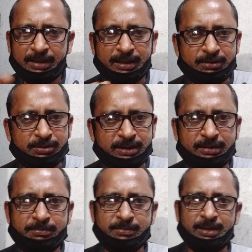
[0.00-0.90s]
এটা একটু
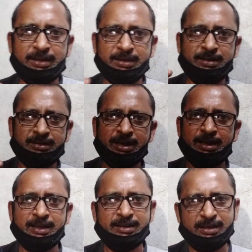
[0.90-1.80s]
যেই মানে
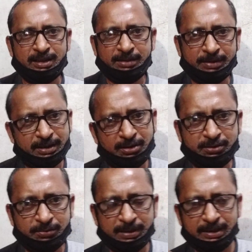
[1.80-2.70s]
ঠান্ডার দিনে দেখবে
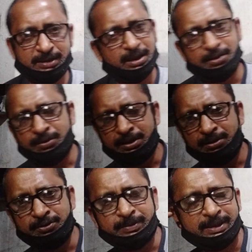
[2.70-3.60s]
ঘিও জমে গেছে নারকল
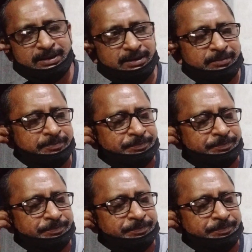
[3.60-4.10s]
তেলও জমে গেছে